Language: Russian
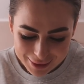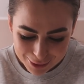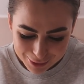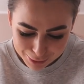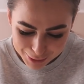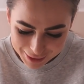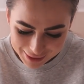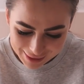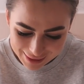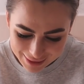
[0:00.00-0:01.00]
но это вообще
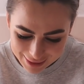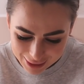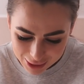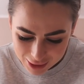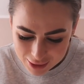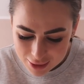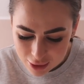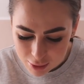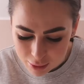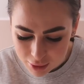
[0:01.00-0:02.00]
какая-то дичь. Я не
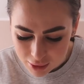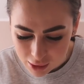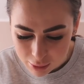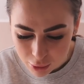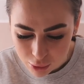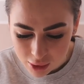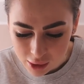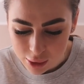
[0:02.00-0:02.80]
знаю, мне было так плохо.